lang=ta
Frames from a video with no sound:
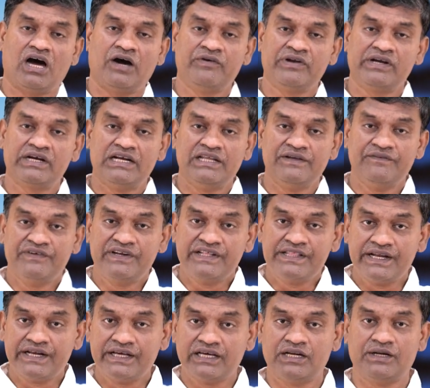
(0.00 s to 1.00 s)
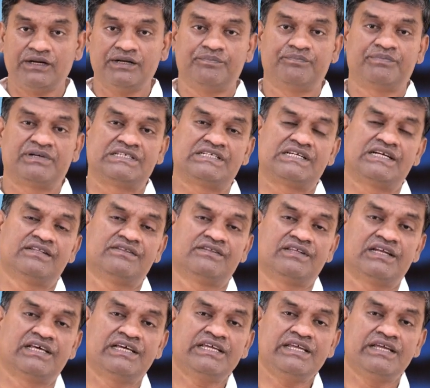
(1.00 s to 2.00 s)
அவர்களை விருதுநகர்
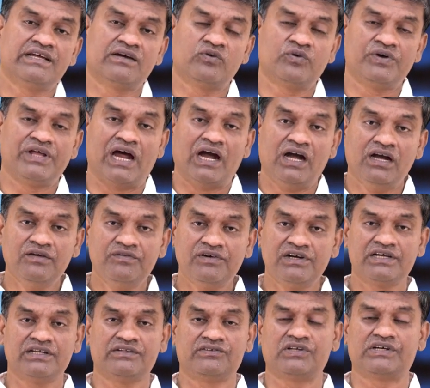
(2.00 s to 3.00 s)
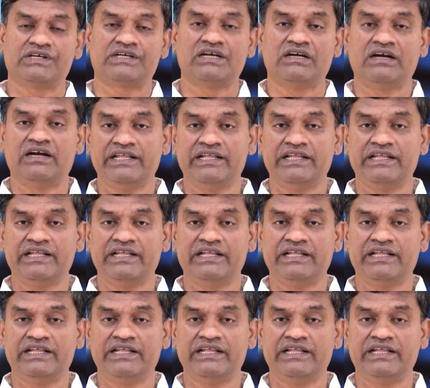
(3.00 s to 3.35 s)
பட்டணத்தில் எங்களுடைய அலுவலகத்திற்கு